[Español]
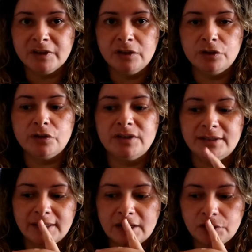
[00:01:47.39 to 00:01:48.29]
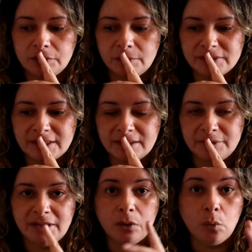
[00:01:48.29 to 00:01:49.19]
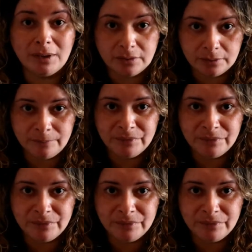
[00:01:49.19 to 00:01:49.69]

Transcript: Nosotros en este caso íbamos a la terminal 4,